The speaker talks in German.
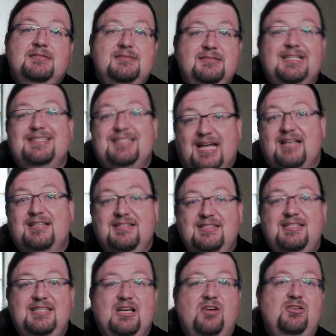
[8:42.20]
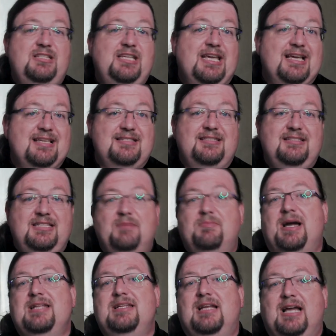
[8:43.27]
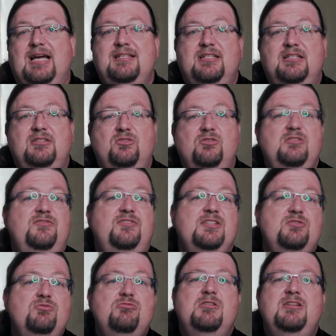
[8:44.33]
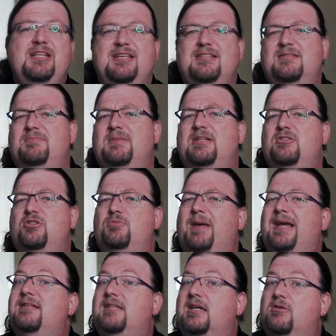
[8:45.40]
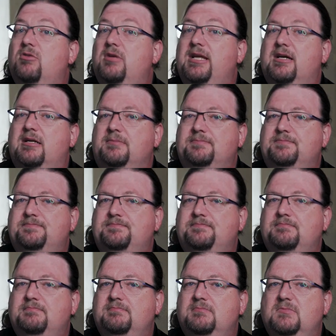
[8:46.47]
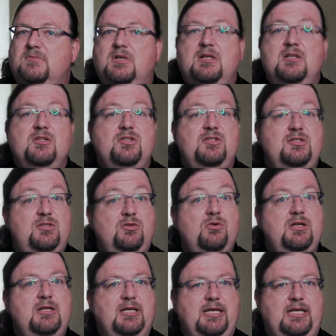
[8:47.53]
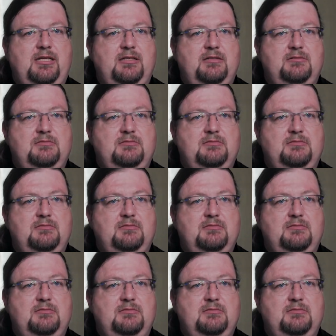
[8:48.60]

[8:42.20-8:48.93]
Das dachten sich auch die ersten Gemeindeleiter und versuchen es mit spektakulärem Zungenrede.